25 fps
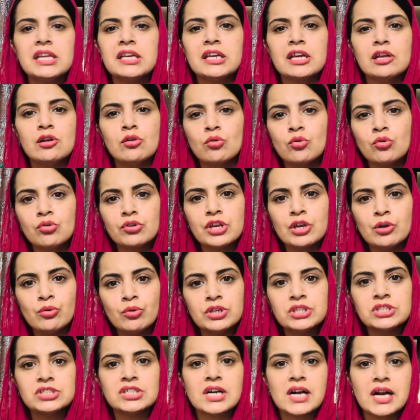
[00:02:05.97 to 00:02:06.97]
लिखे लोगों की
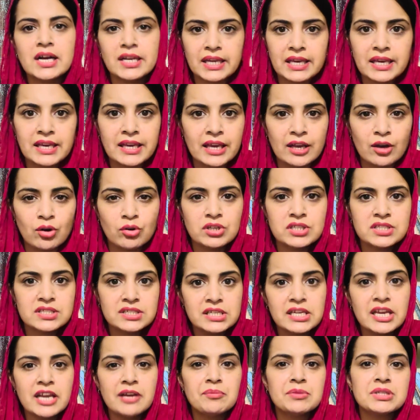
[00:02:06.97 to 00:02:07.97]
कोई जगह नहीं है और
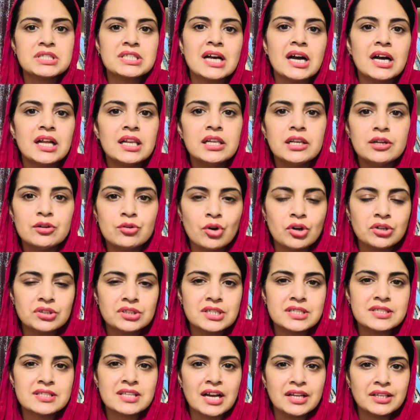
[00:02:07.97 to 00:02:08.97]
इसकी एक मिसाल
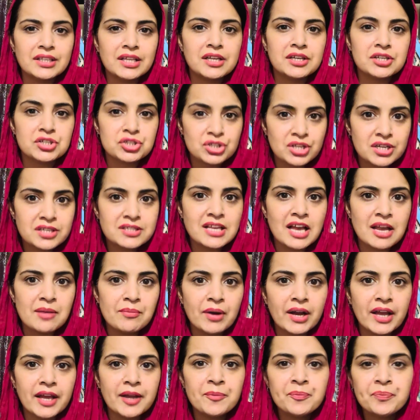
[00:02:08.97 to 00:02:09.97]
डॉक्टर सानिया नश्तर
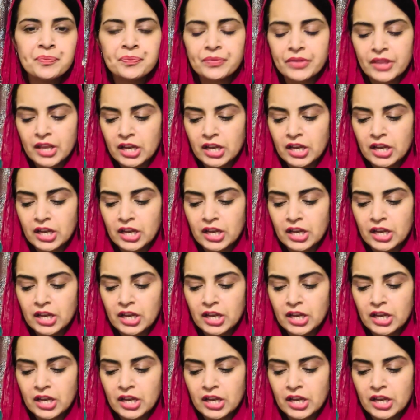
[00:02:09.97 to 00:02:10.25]
साहिबा हैं